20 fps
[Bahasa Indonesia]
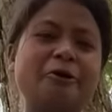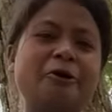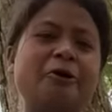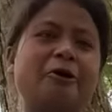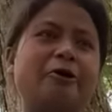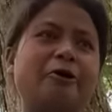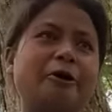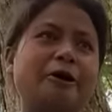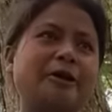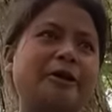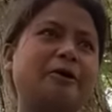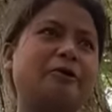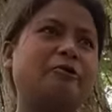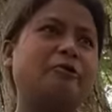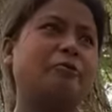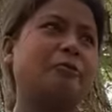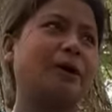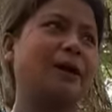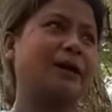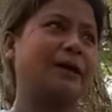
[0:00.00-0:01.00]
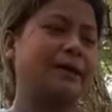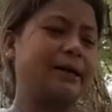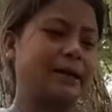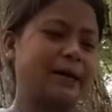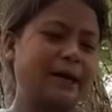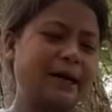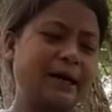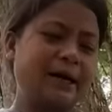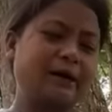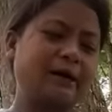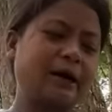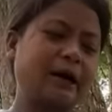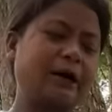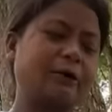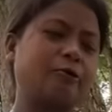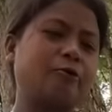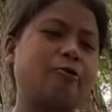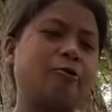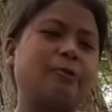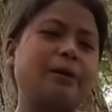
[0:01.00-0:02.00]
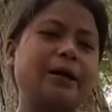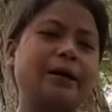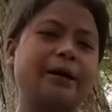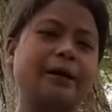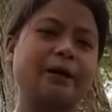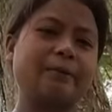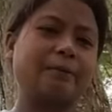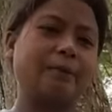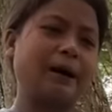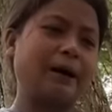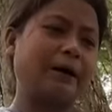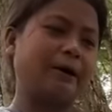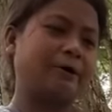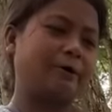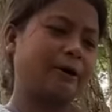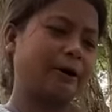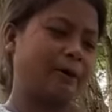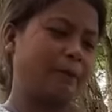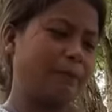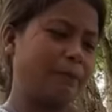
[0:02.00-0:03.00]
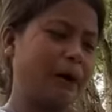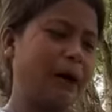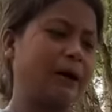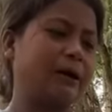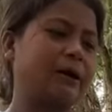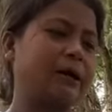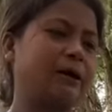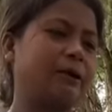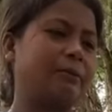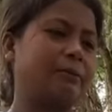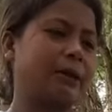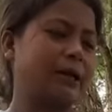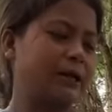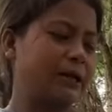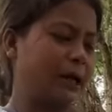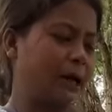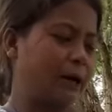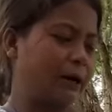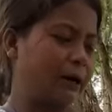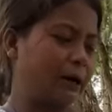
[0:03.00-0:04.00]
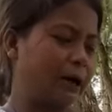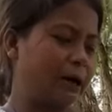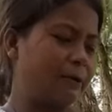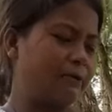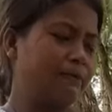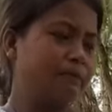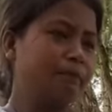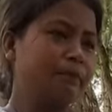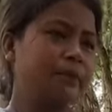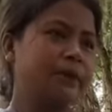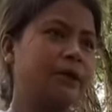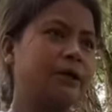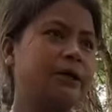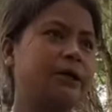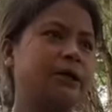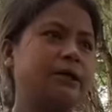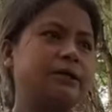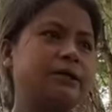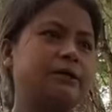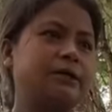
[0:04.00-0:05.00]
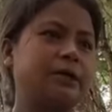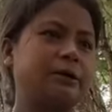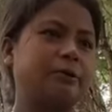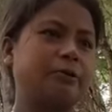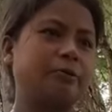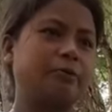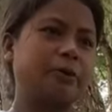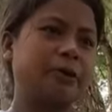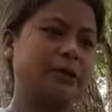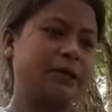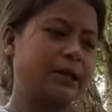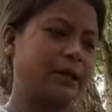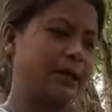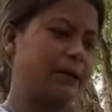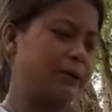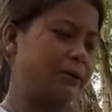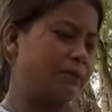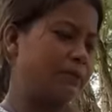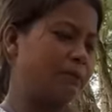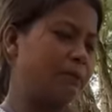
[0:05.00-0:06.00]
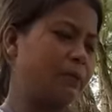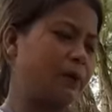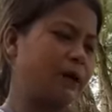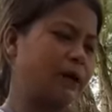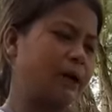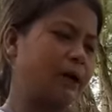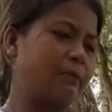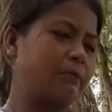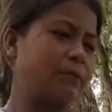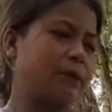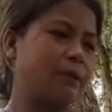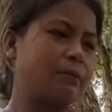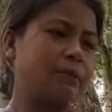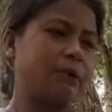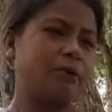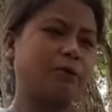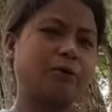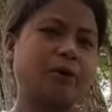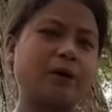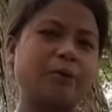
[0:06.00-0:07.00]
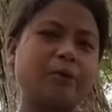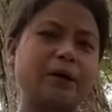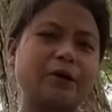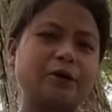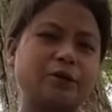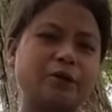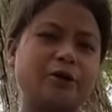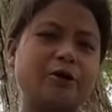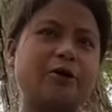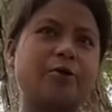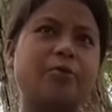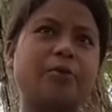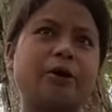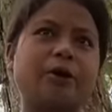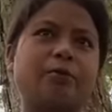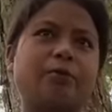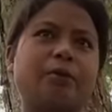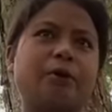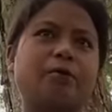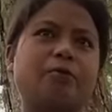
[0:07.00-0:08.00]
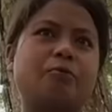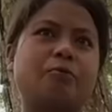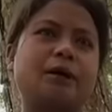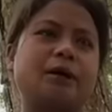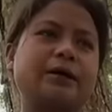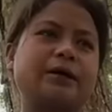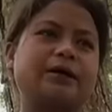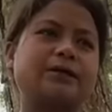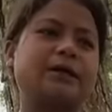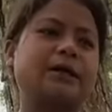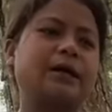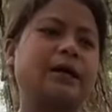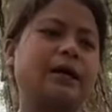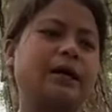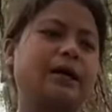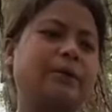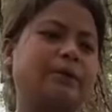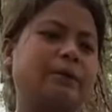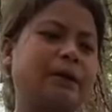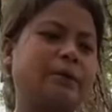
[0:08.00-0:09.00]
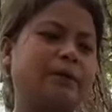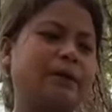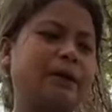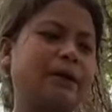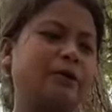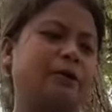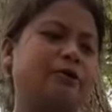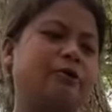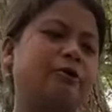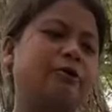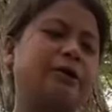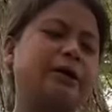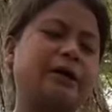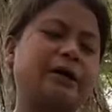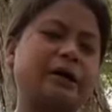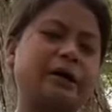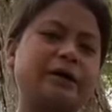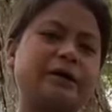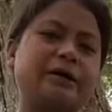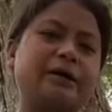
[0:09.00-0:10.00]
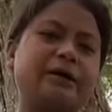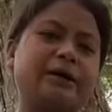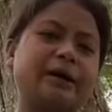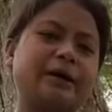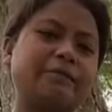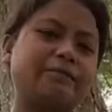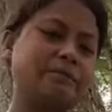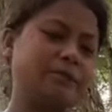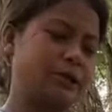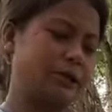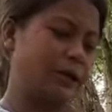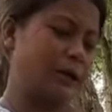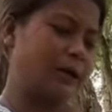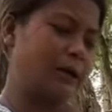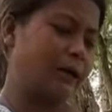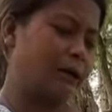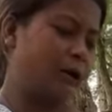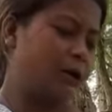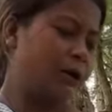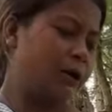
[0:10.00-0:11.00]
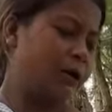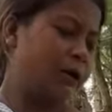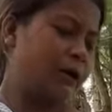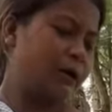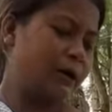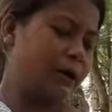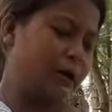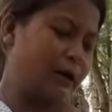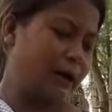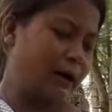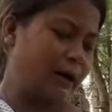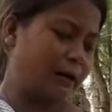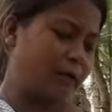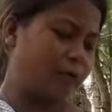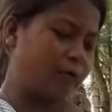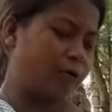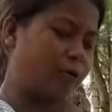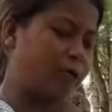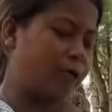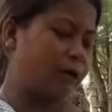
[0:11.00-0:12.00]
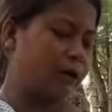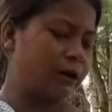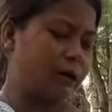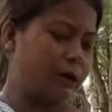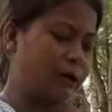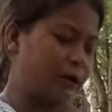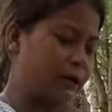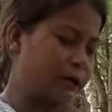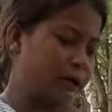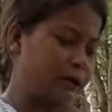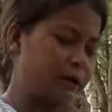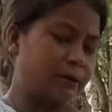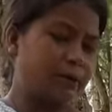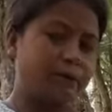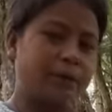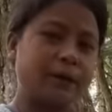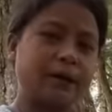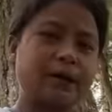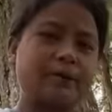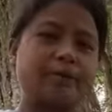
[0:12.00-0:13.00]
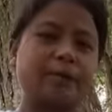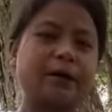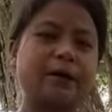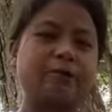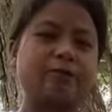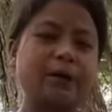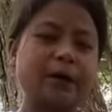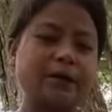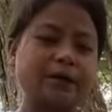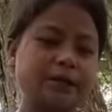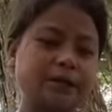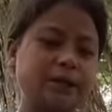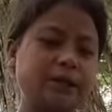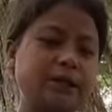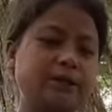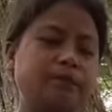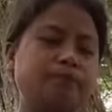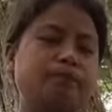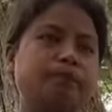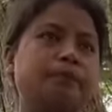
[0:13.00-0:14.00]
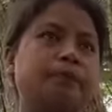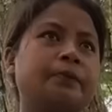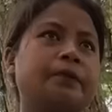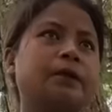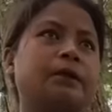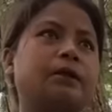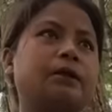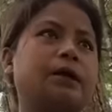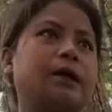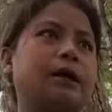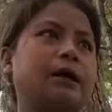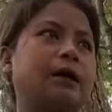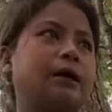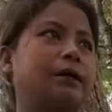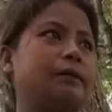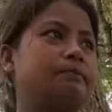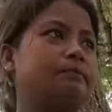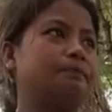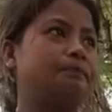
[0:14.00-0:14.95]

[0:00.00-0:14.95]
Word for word: hoanya duk balit leer ngai ku belai kerbang kerpang na kebentar ka isi komiti bat kam tami urang ba sinau ma ba ulah isen e van penyo ya kayeng MGN NR ya kayeng PMAYG te